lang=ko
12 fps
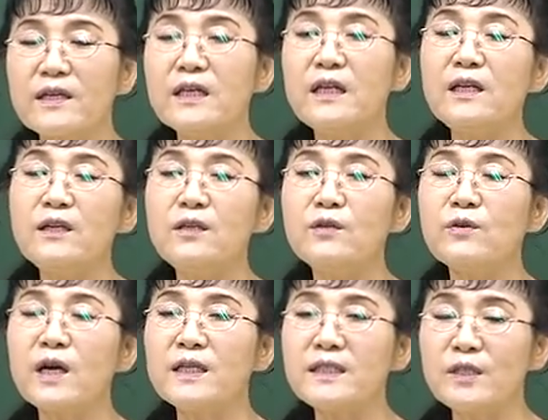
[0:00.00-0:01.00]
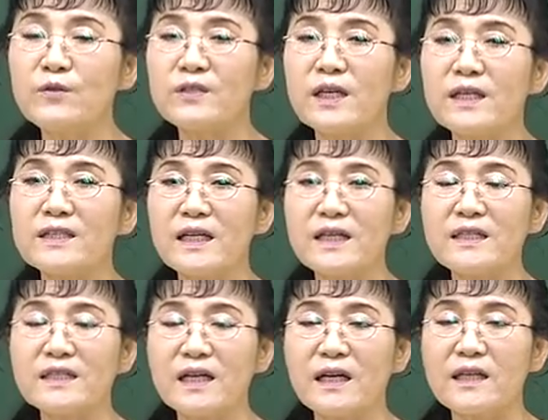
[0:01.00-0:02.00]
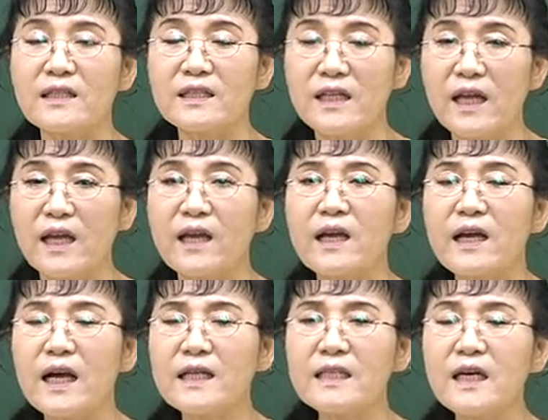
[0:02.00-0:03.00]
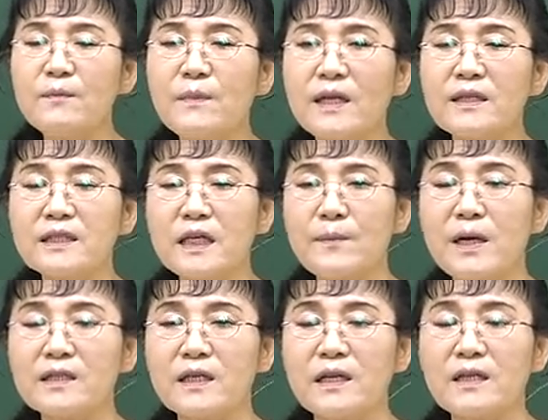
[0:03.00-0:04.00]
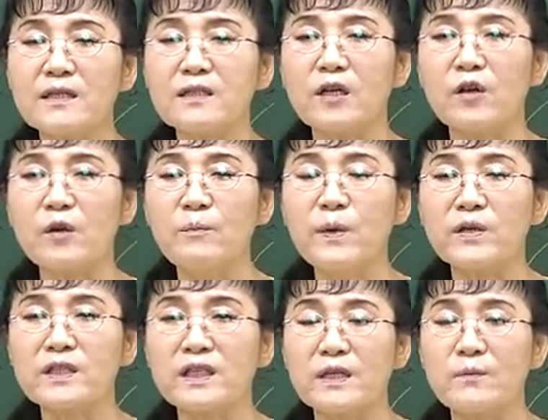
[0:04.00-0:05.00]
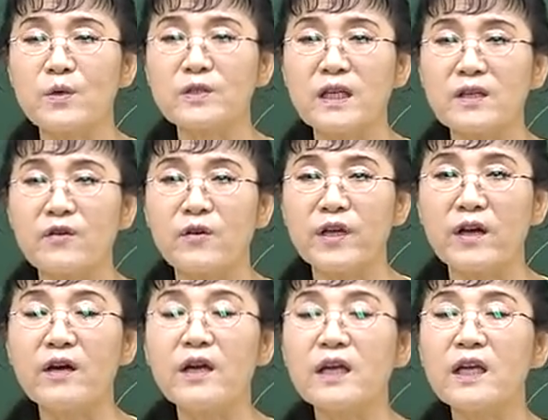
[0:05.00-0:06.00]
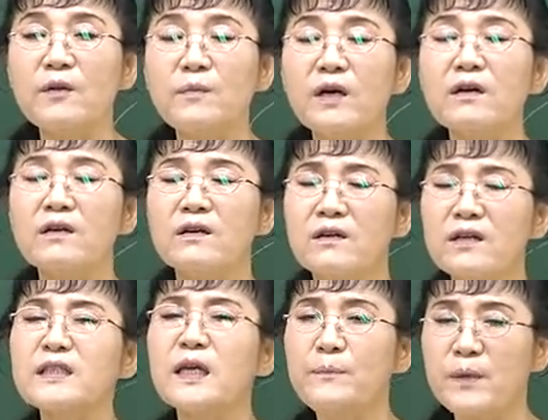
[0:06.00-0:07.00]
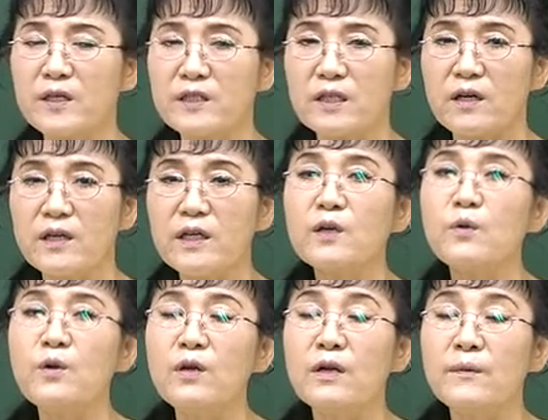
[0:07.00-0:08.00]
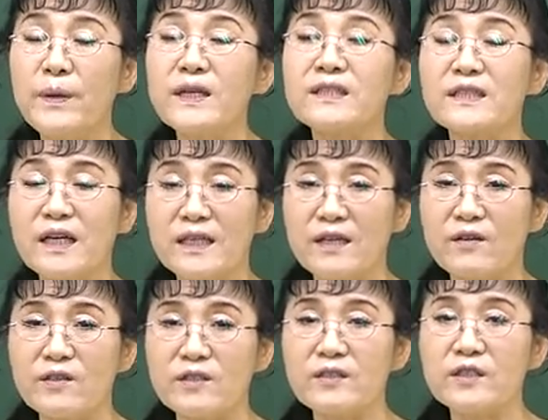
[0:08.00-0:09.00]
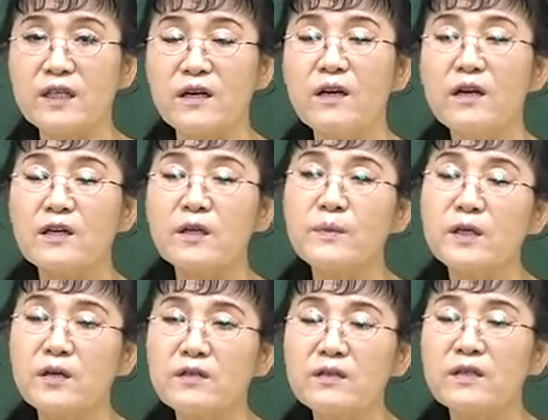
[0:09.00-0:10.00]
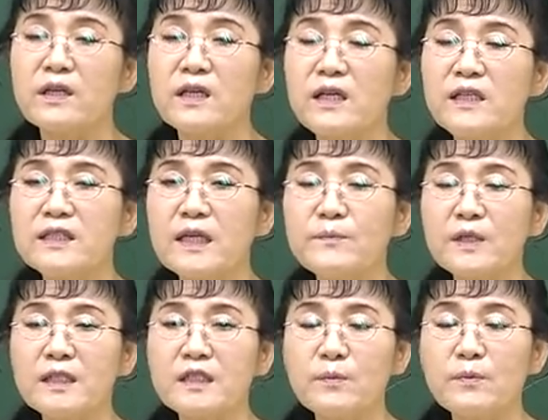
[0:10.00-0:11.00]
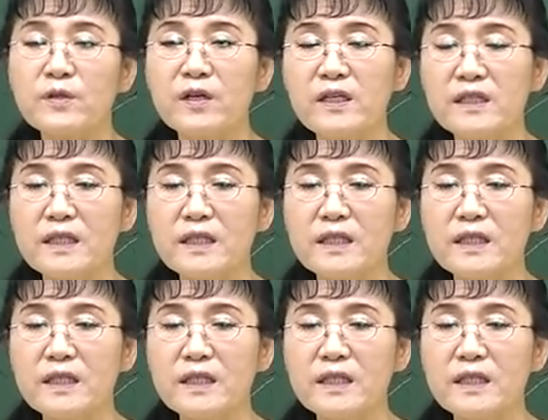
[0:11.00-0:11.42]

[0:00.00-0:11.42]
인류가 지구상에 살기 시작한 이래 가장 많은 사망자를 냈던 전염병 저절을 못 찾는 거예요. 일명 흑사병이죠. 이꼴 패스트가 되는 거죠. 그렇죠? 그럼 이거는 1347부터